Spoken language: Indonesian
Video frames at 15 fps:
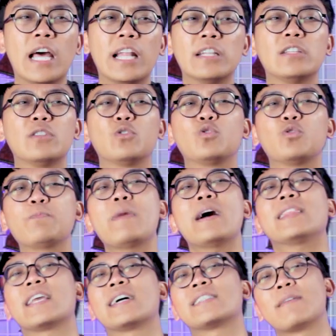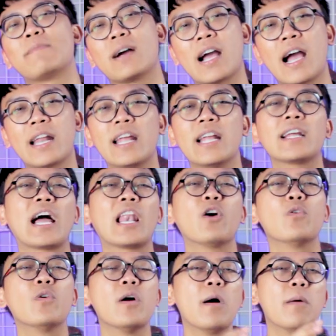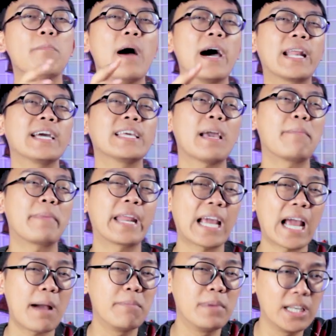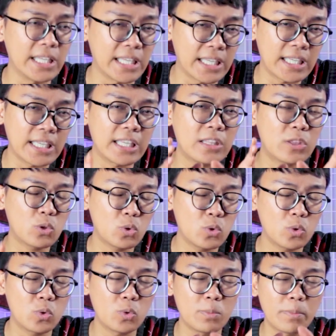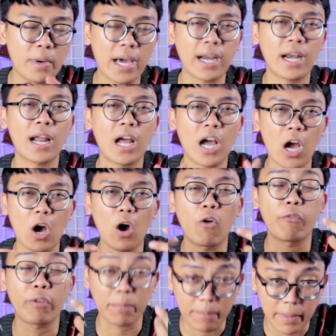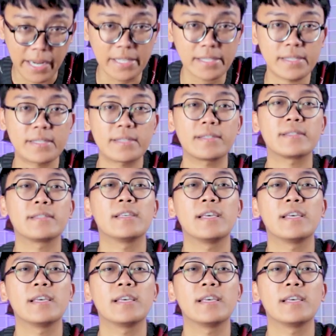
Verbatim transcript: Dan tutup mata sama keadaan kalau barang yang mereka beli itu barang overpriced.